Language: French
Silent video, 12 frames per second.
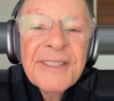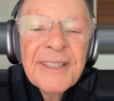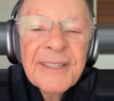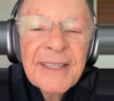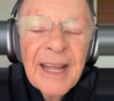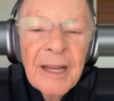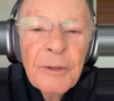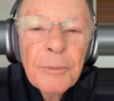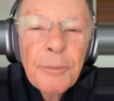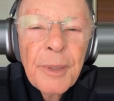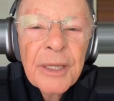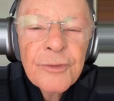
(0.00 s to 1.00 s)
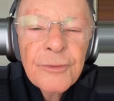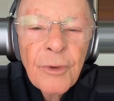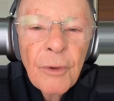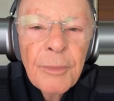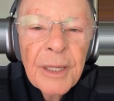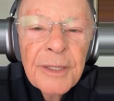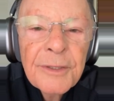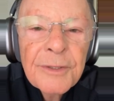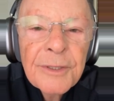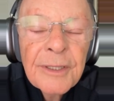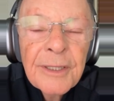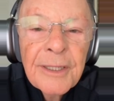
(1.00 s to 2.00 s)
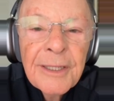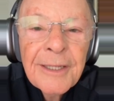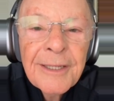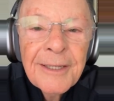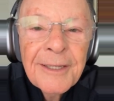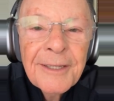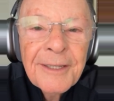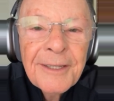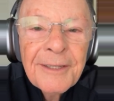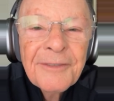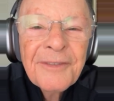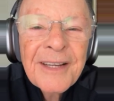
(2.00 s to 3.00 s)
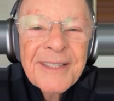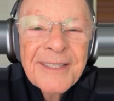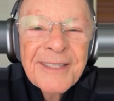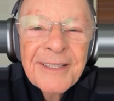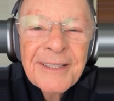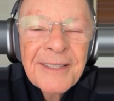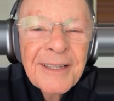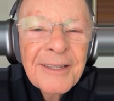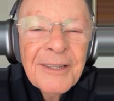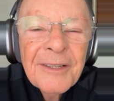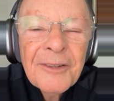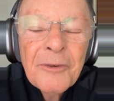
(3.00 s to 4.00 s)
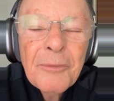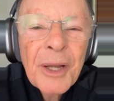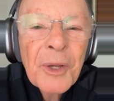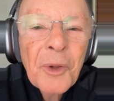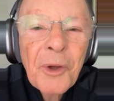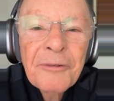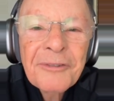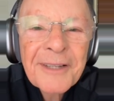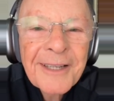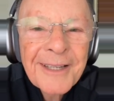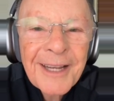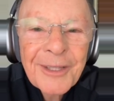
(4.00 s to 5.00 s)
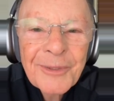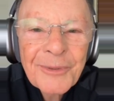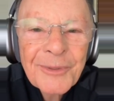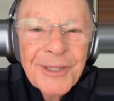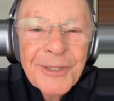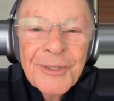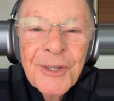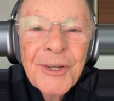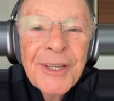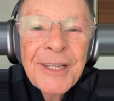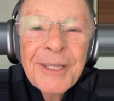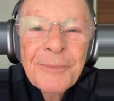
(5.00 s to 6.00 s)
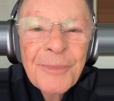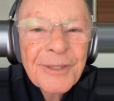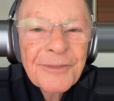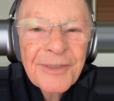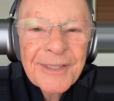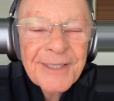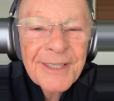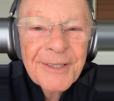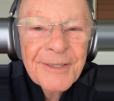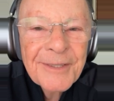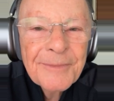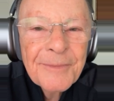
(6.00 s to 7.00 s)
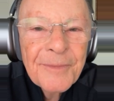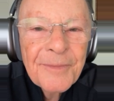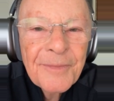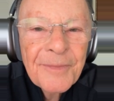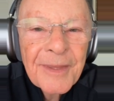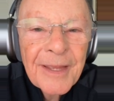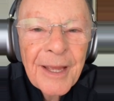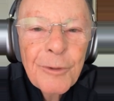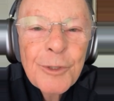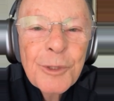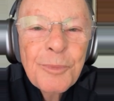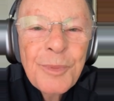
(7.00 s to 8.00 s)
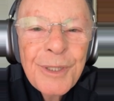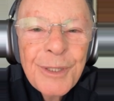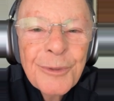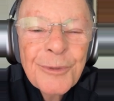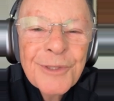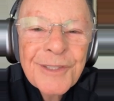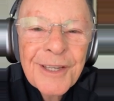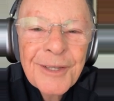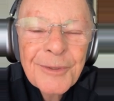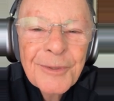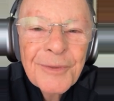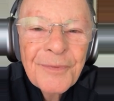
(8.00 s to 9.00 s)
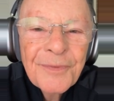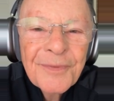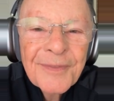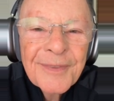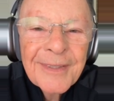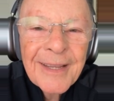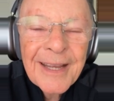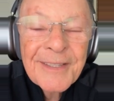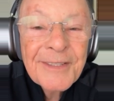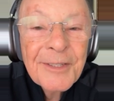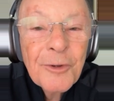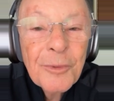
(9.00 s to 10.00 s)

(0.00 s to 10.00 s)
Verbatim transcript: vienne vous visiter personnellement et faire de vous une nouvelle créature. Lui seul peut faire cela. C'est le Saint-Esprit,